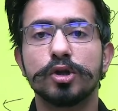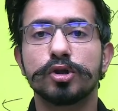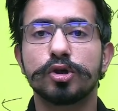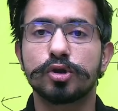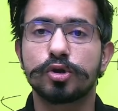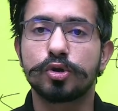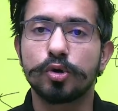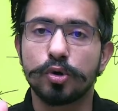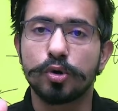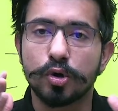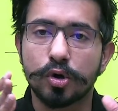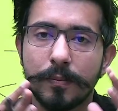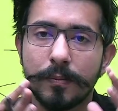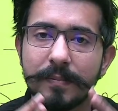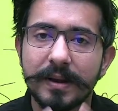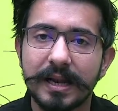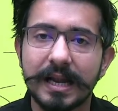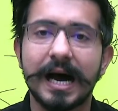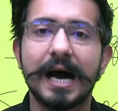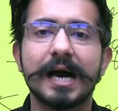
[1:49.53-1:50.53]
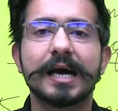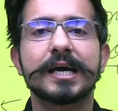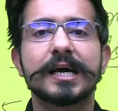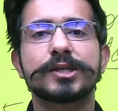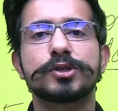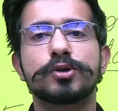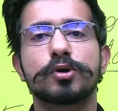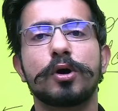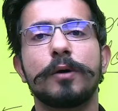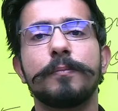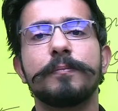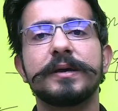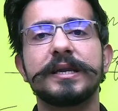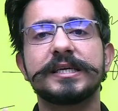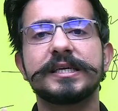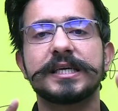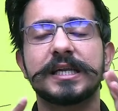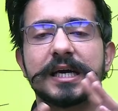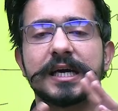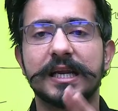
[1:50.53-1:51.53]
तो दोनों को मिलाकर जो
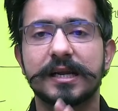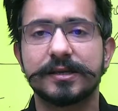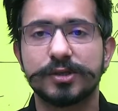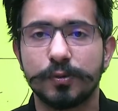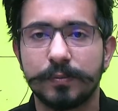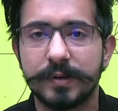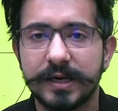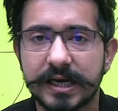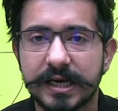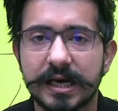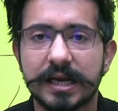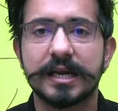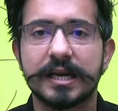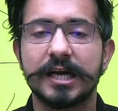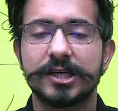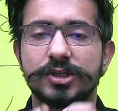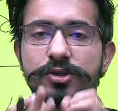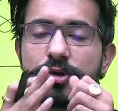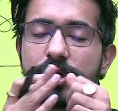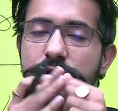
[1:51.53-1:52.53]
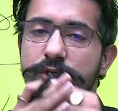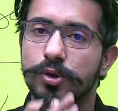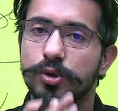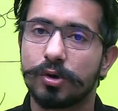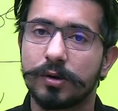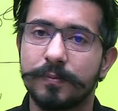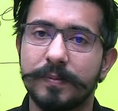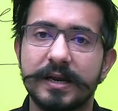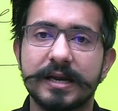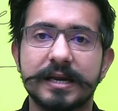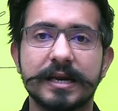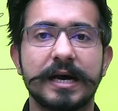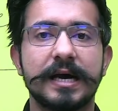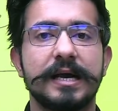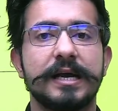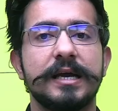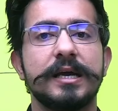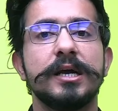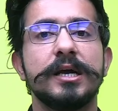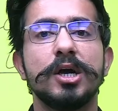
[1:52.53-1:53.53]
कॉम्बिनेशन अगर जो निकल रहा है जो निचोड़ बन रहा
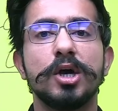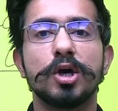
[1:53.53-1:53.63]
है